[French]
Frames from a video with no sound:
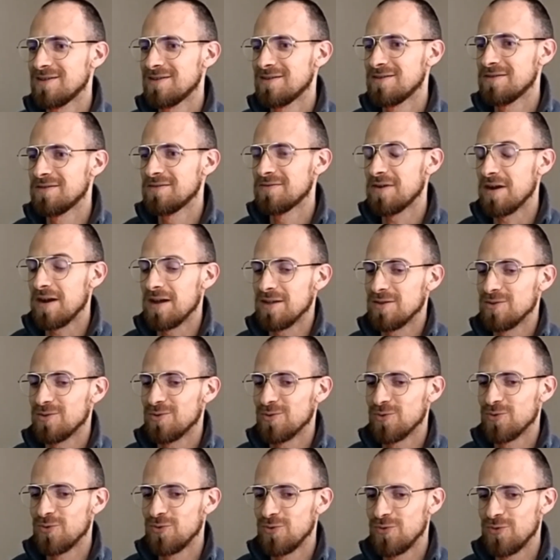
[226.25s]
voilà,
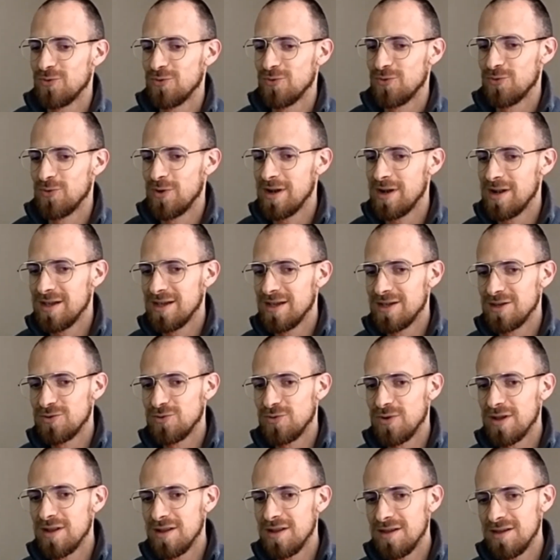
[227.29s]
donc tu, tu, aides, les,
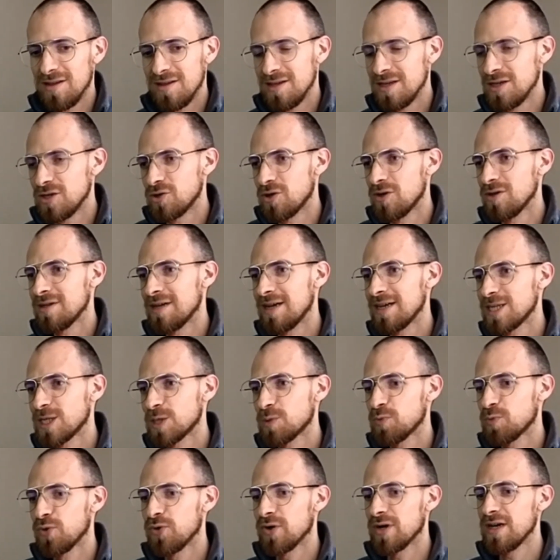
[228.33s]
tu aides des jeunes à
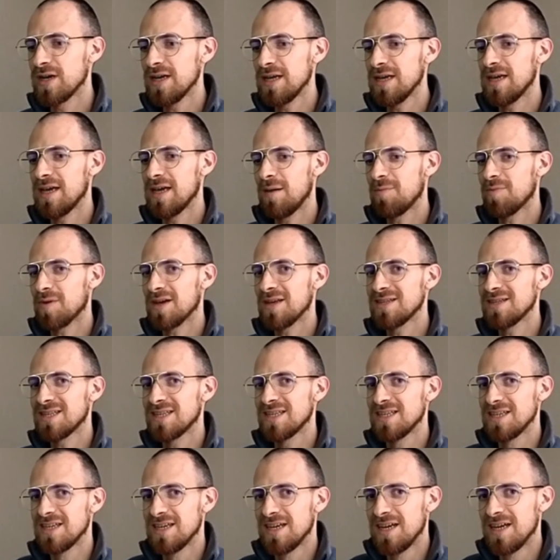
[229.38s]
explorer et après,
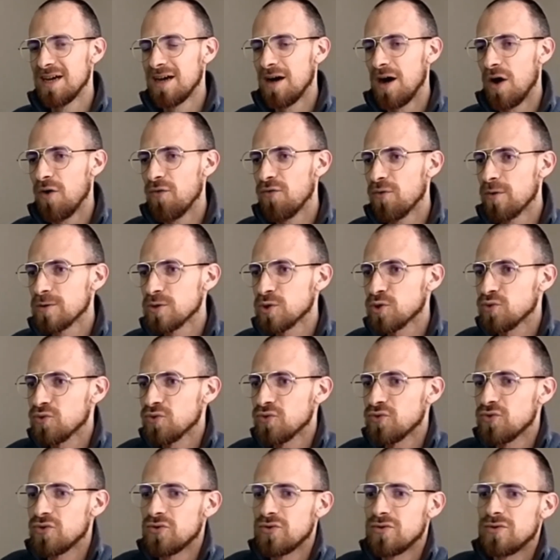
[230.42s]
c'est en fonction
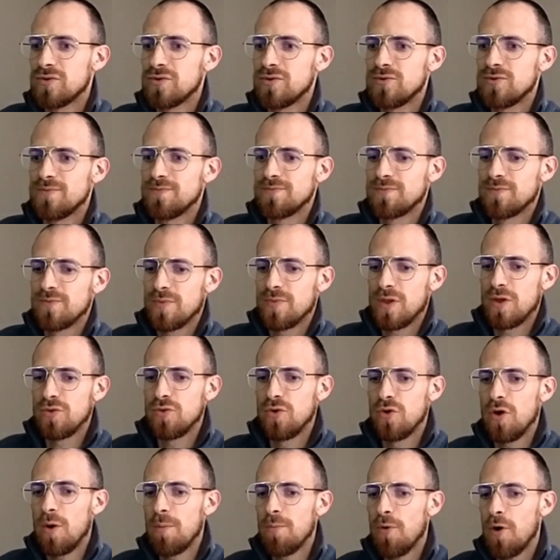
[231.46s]
de, de
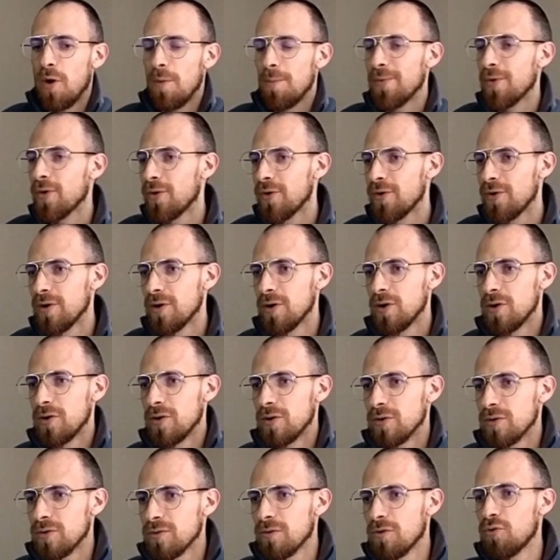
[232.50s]
leur propre
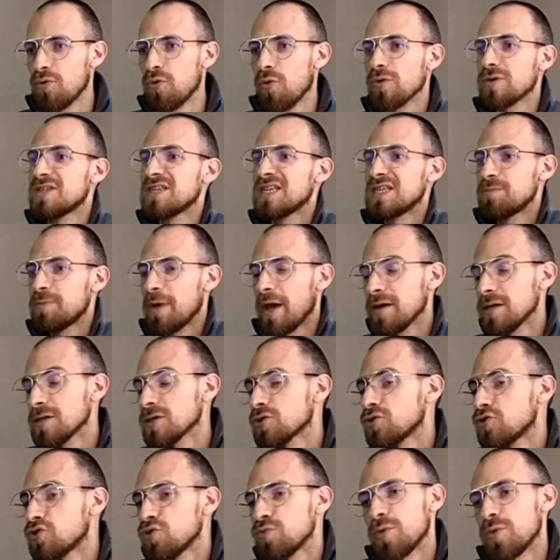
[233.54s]
euh, courtes expériences
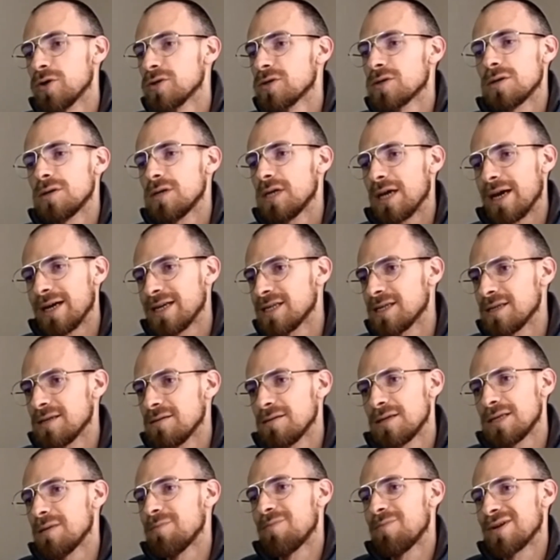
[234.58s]
que je suppose que
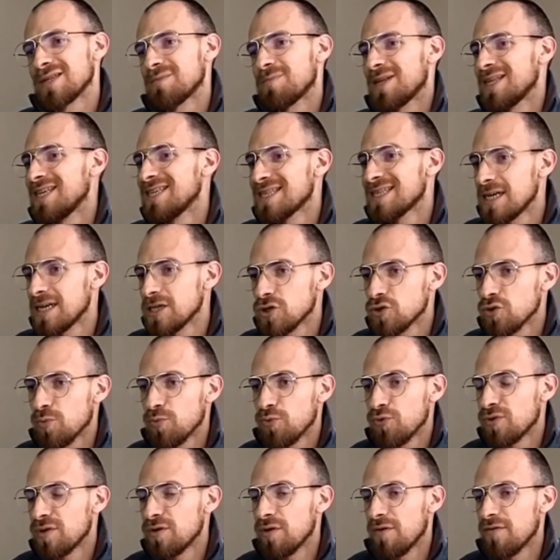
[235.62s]
c'est pas pas des stages non
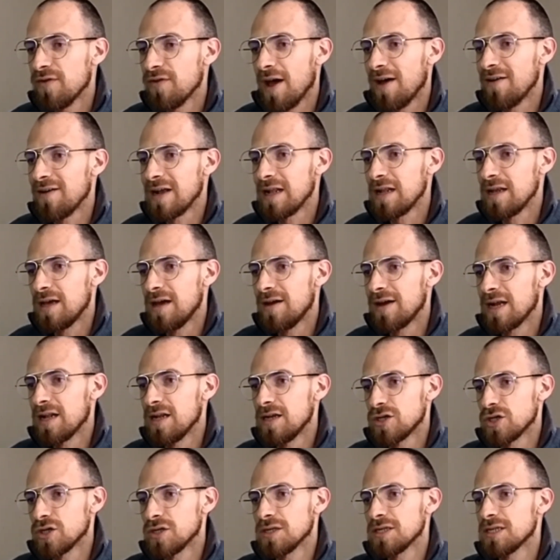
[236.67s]
plus qu'ils doivent faire avec les avec
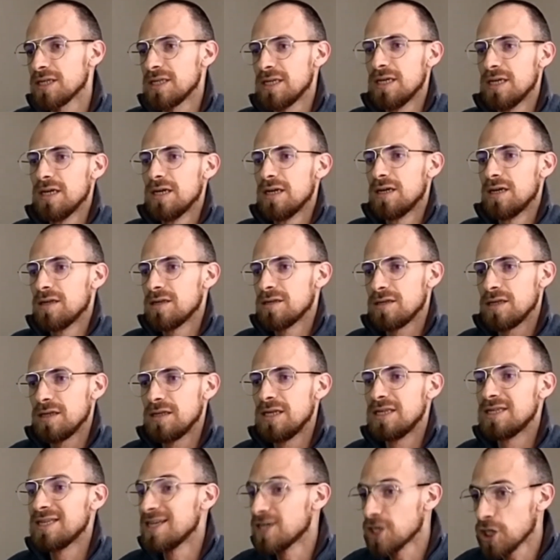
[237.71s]
les gens c'est des,
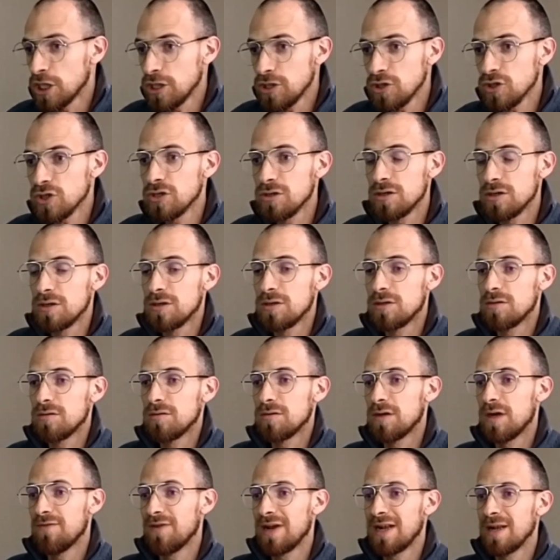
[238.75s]
des, échanges euh,
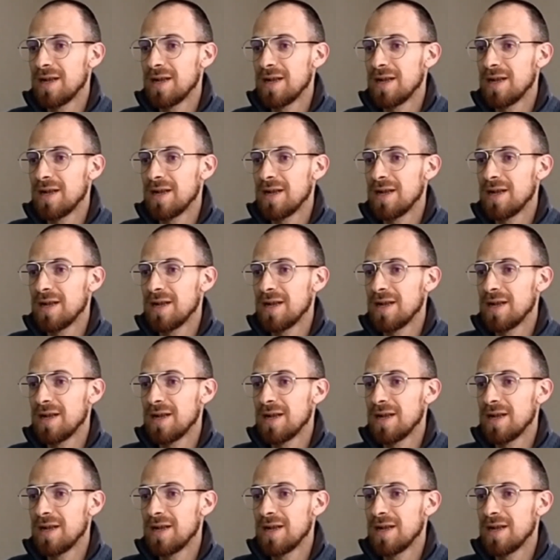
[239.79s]
avec les